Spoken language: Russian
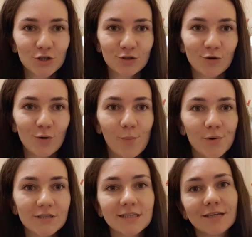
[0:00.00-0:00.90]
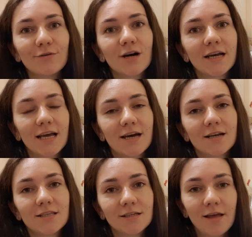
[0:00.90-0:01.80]
что после того, как я
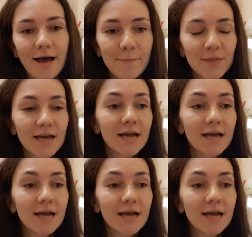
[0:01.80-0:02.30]
родила,